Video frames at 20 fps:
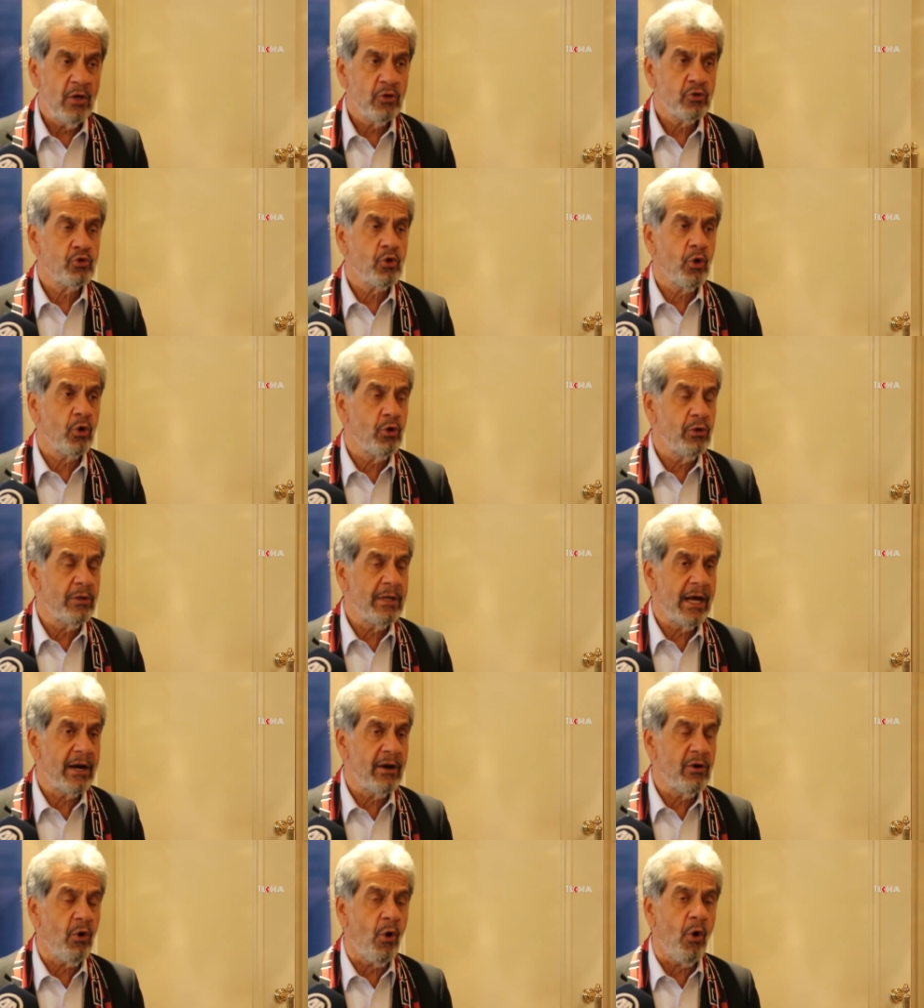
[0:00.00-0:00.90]

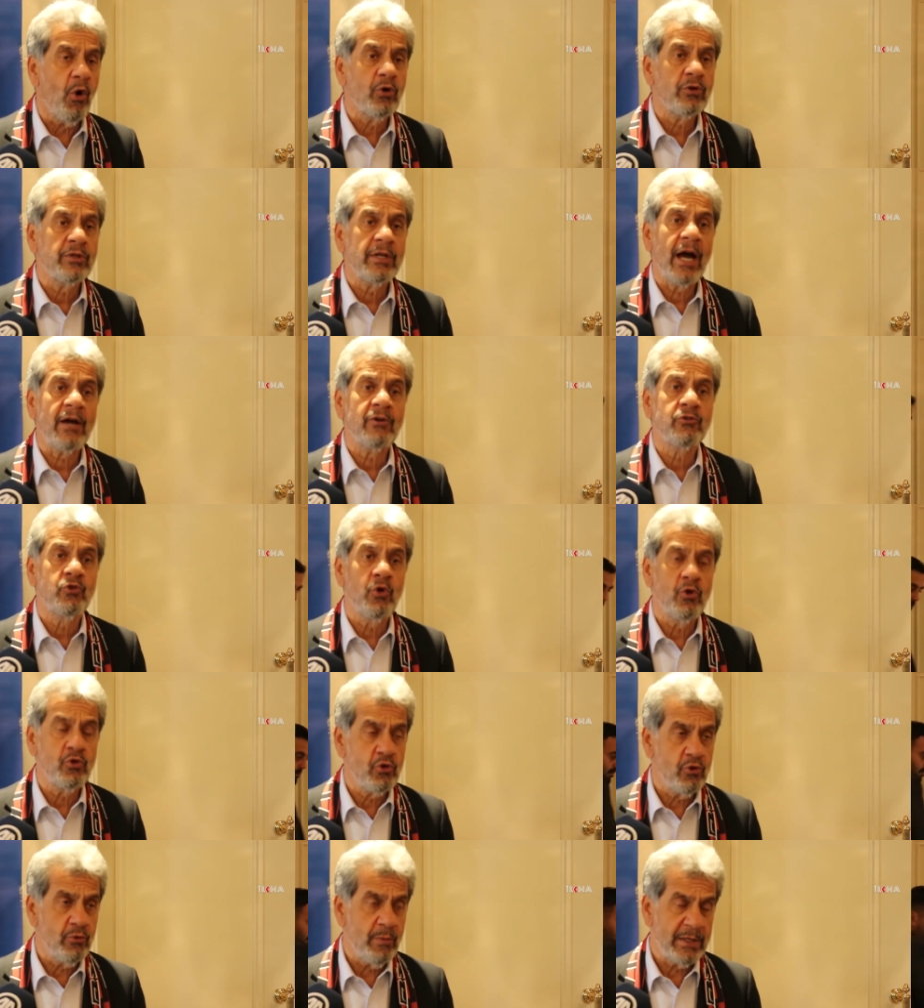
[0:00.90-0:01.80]
sorunların ortak
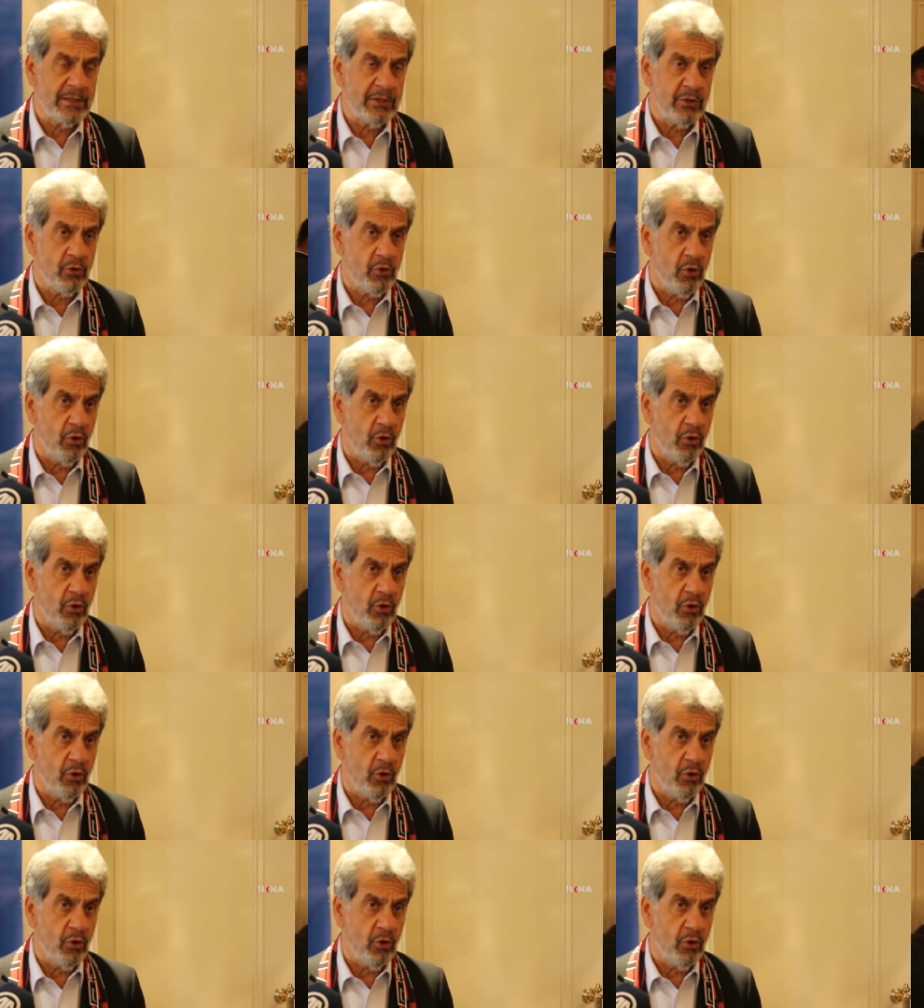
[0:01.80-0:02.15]
çözülmesi